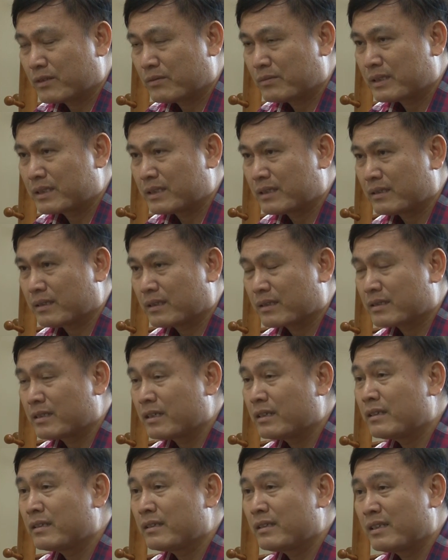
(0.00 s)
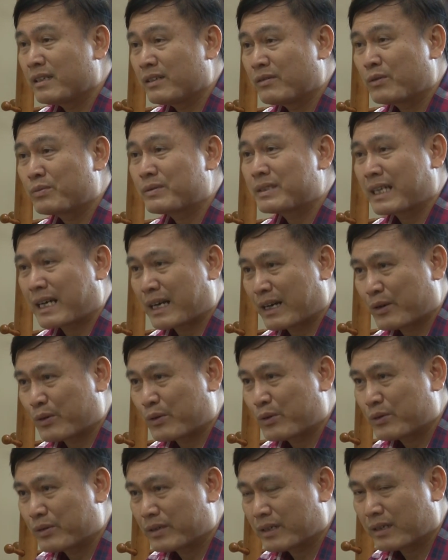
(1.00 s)
cũng chỉ là chơi phong trào
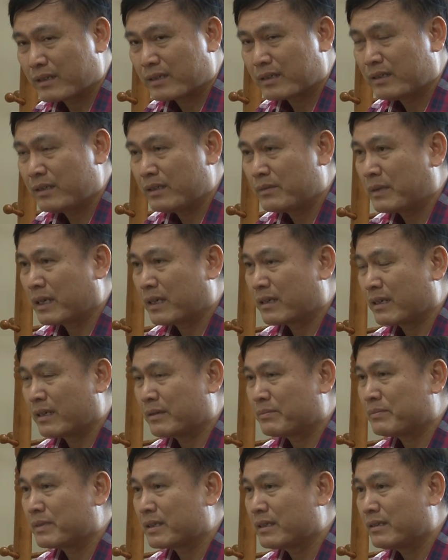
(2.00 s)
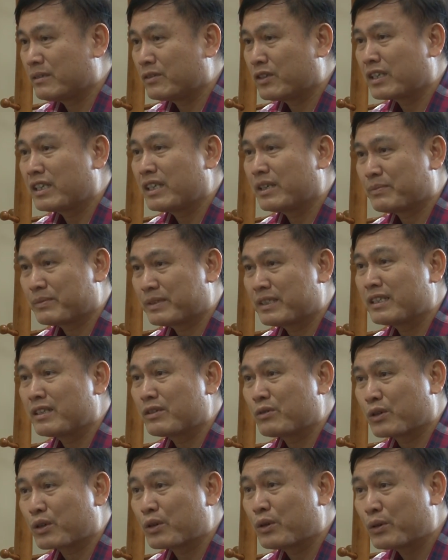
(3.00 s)
ờ, khi mà lập cái doanh nghiệp
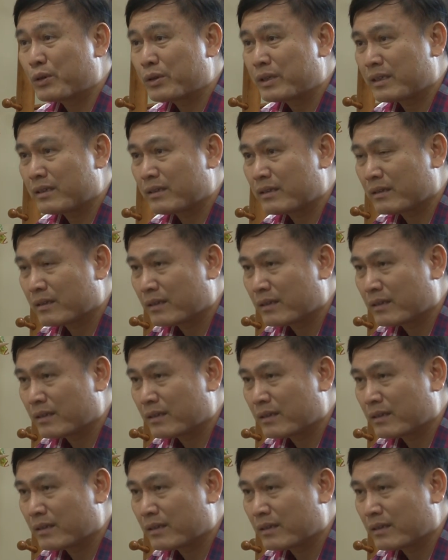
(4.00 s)
riêng của tôi thì